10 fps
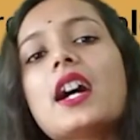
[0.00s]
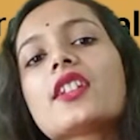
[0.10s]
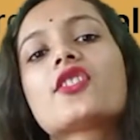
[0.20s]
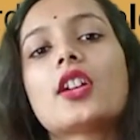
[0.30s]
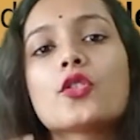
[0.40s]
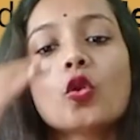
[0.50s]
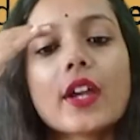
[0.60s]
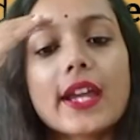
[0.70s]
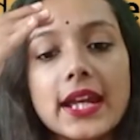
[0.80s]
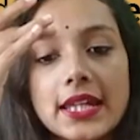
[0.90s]
अच्छा जो
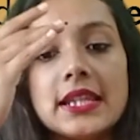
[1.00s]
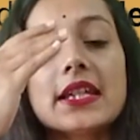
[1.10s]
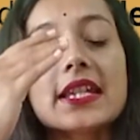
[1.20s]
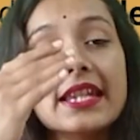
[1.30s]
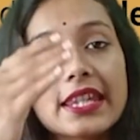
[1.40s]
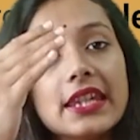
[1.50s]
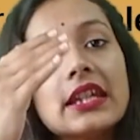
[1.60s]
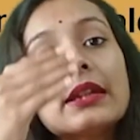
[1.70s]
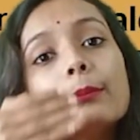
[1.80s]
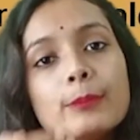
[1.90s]
एल
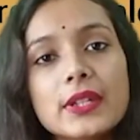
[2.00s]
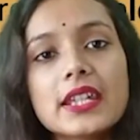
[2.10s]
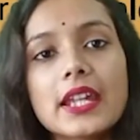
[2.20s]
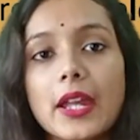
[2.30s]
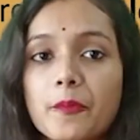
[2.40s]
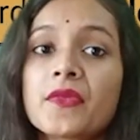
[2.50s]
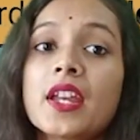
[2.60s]
जी बी है